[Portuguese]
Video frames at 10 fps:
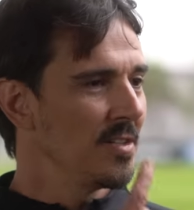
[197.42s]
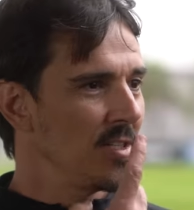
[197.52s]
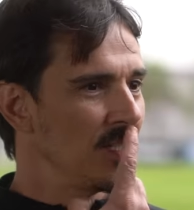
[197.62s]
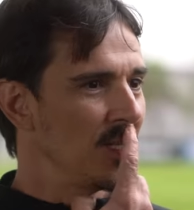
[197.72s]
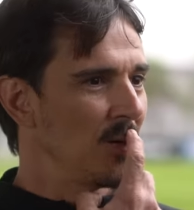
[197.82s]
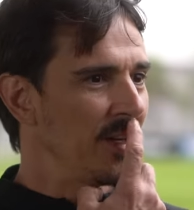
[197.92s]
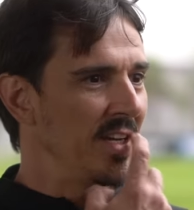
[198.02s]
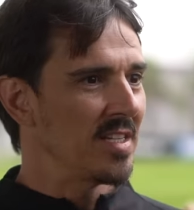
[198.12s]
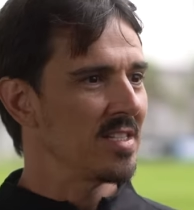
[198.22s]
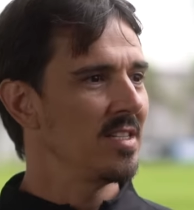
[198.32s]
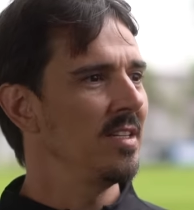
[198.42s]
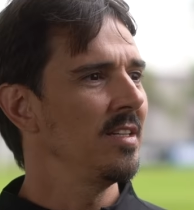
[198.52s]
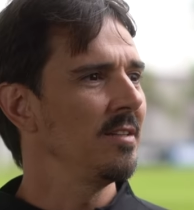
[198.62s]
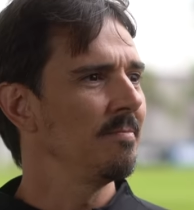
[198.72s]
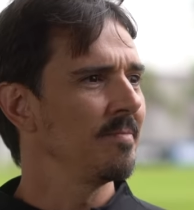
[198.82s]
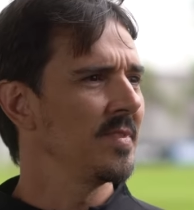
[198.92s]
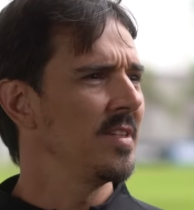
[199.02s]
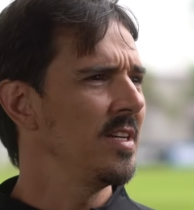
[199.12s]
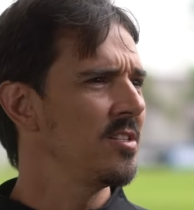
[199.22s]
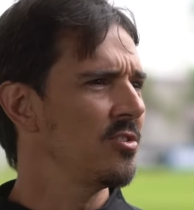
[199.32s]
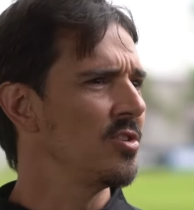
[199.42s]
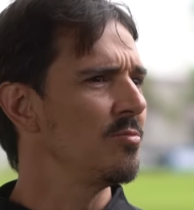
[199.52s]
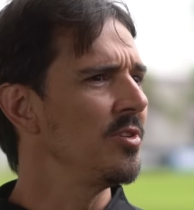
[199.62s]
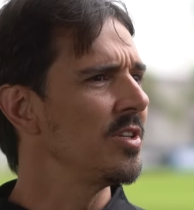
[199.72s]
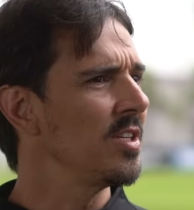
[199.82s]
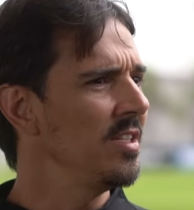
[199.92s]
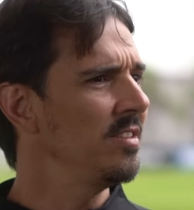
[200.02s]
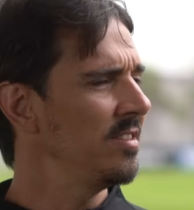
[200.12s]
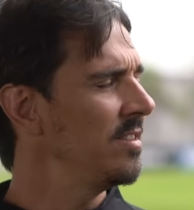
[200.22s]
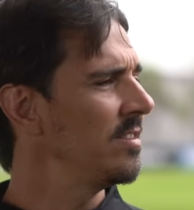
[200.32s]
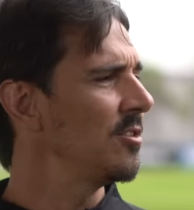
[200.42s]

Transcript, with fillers: a gente se conhece desde 2015, se